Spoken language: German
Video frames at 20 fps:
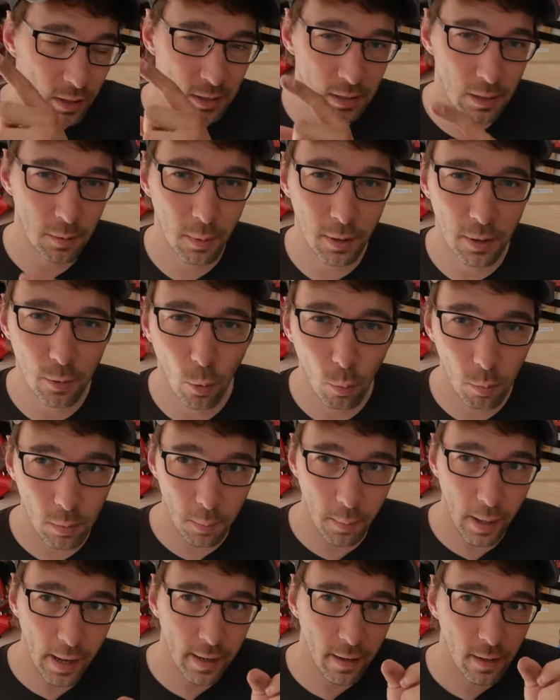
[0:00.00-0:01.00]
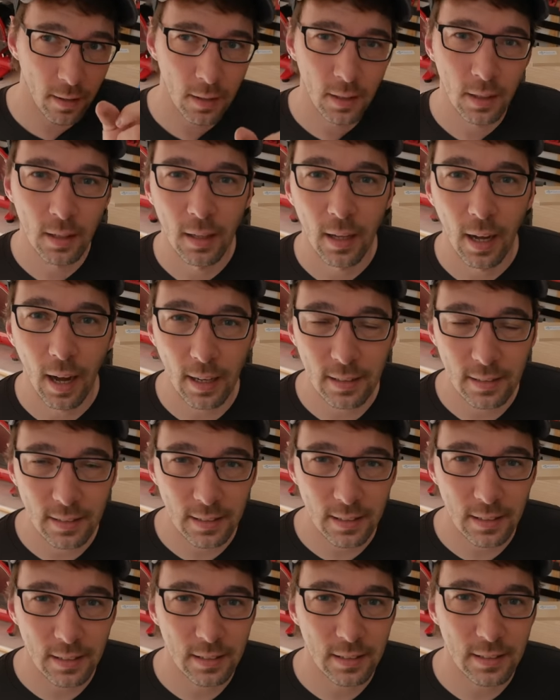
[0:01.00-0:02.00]
ich dir mal hier oben im Eck, hatte
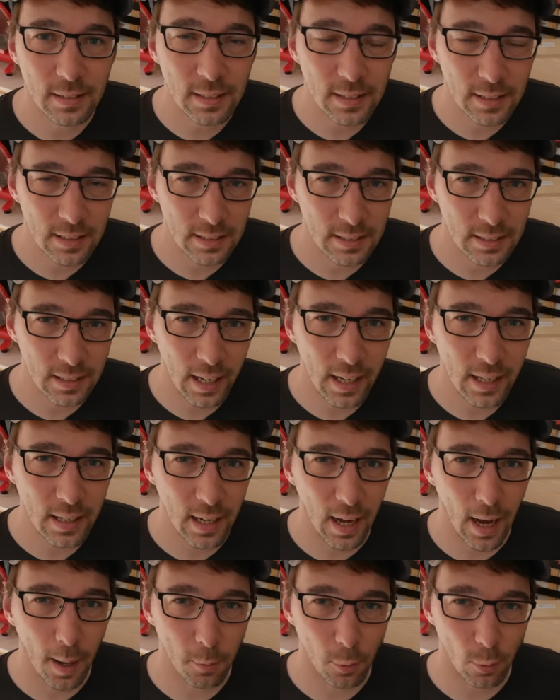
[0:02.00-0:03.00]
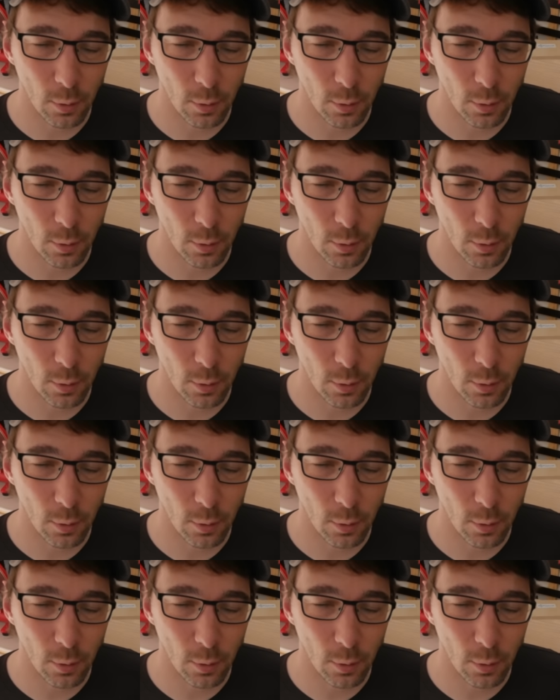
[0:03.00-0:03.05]
ich nicht gezeigt gehabt.